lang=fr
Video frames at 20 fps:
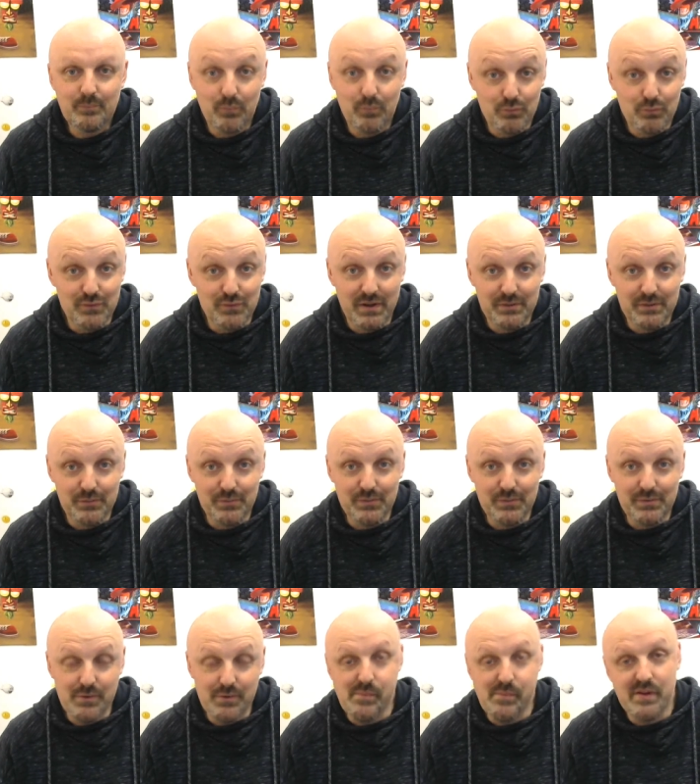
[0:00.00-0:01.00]
Bonjour à
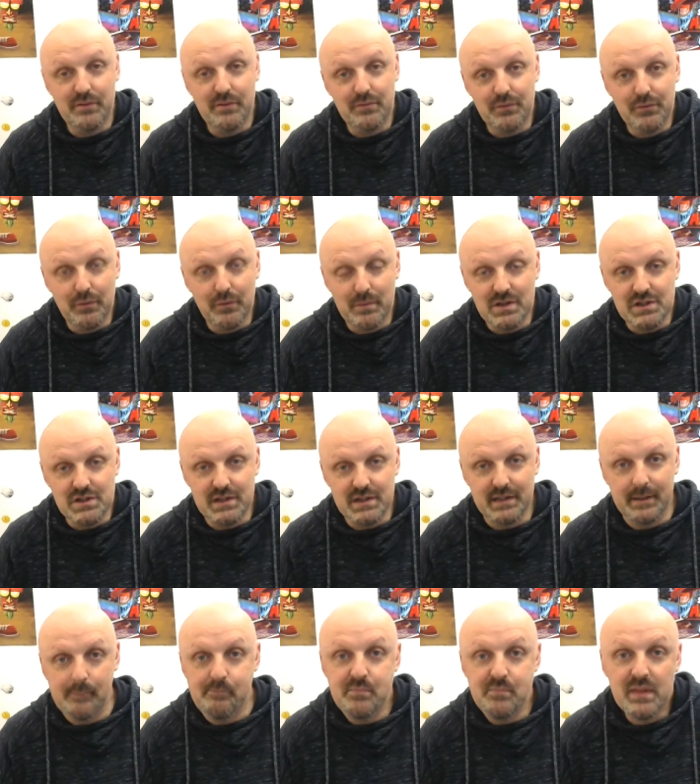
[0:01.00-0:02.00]
tous, bienvenue sur ma
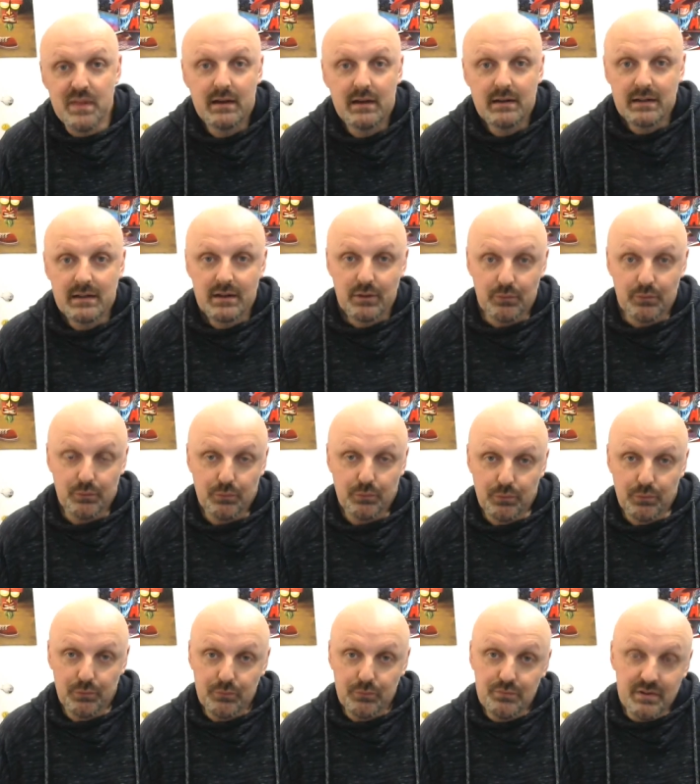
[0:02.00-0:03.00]
chaîne.
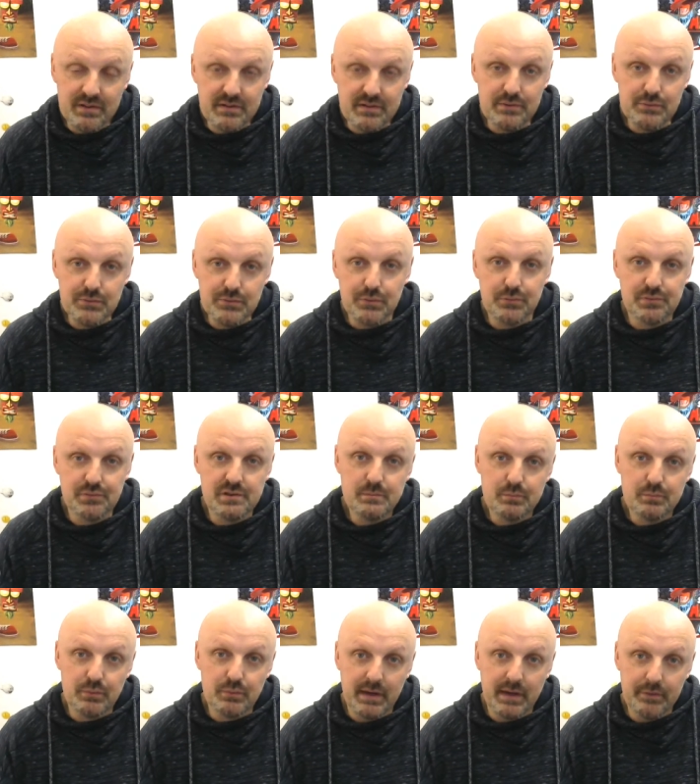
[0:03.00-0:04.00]
Donc euh, nous voici aujourd'hui
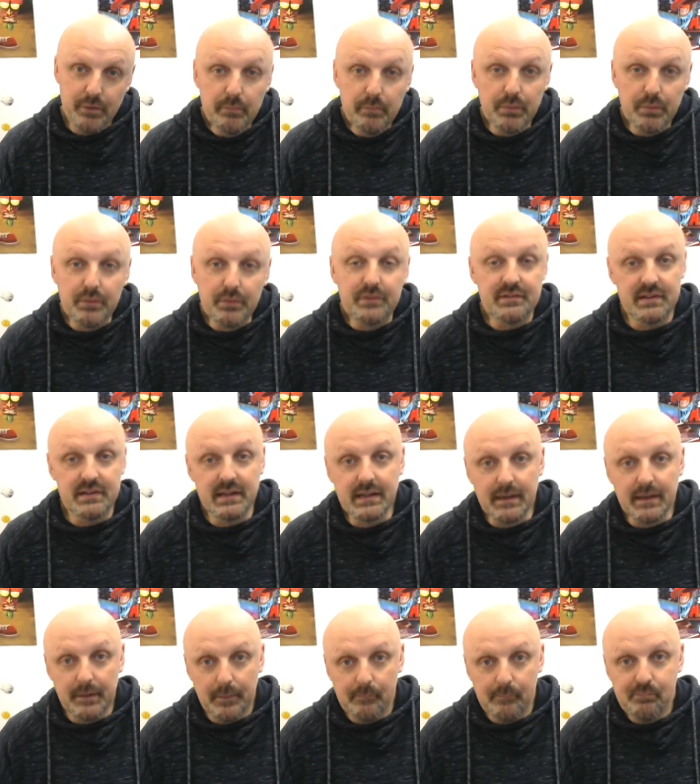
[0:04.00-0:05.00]
pour un
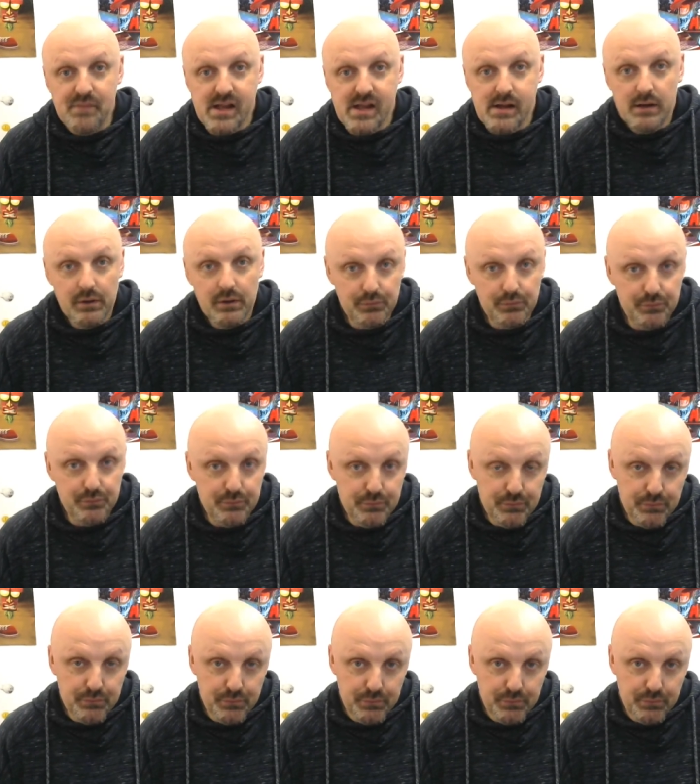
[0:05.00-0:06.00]
unboxing
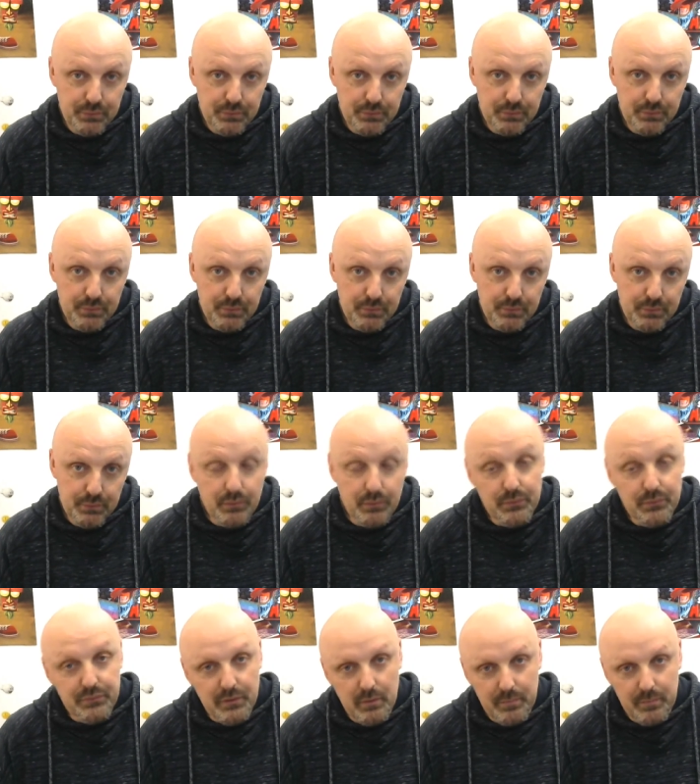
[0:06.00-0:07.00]
d'une euh,
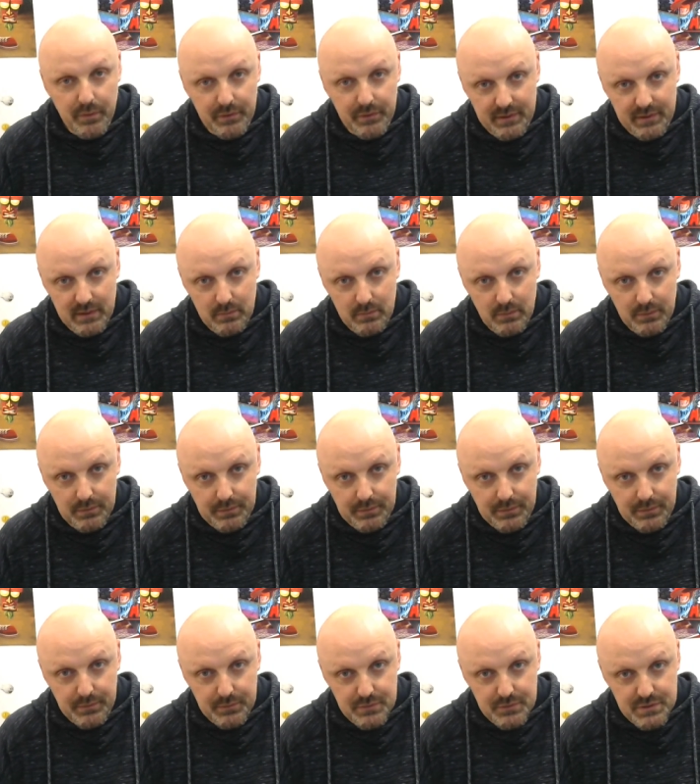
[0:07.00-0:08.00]
console portable
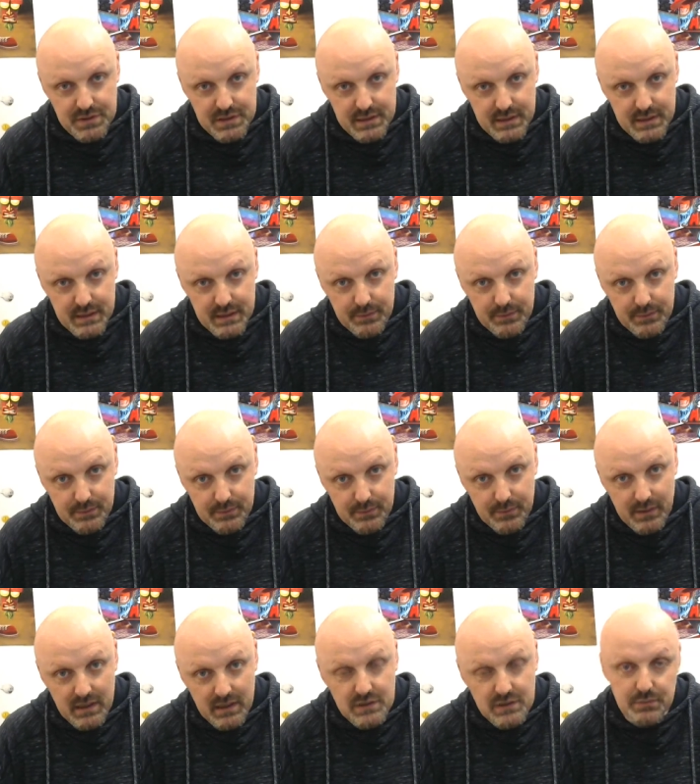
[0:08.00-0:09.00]
que j'ai
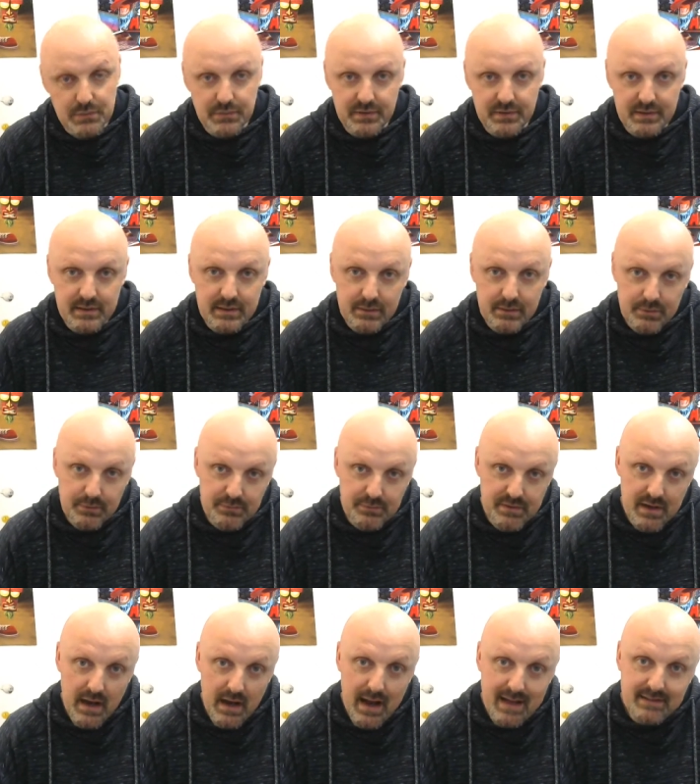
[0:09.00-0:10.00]
euh, achetée
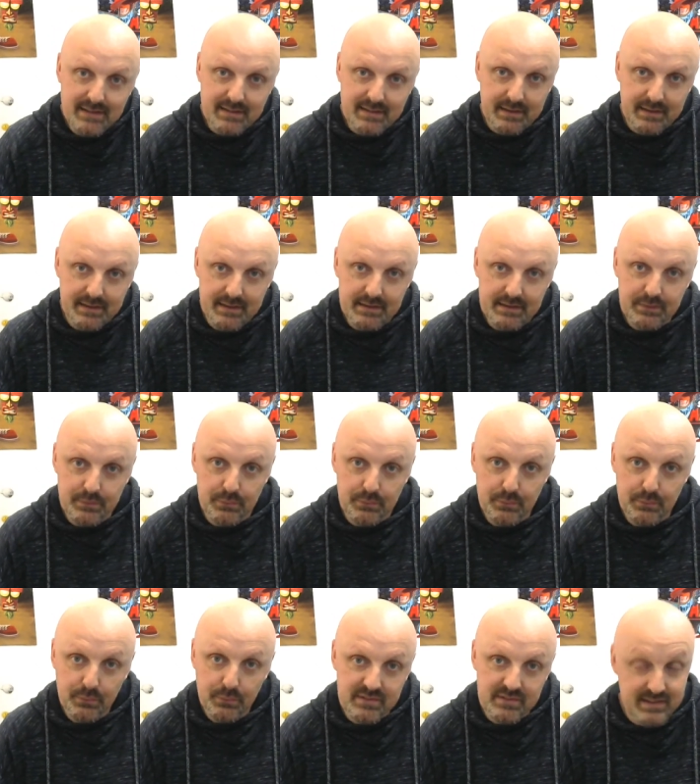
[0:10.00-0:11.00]
via internet,
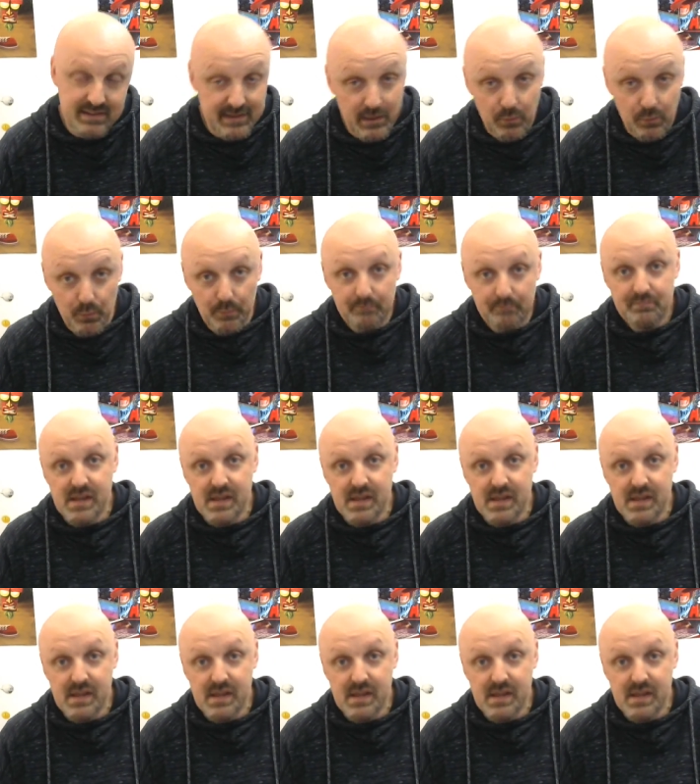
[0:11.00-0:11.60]
donc c'est un lot.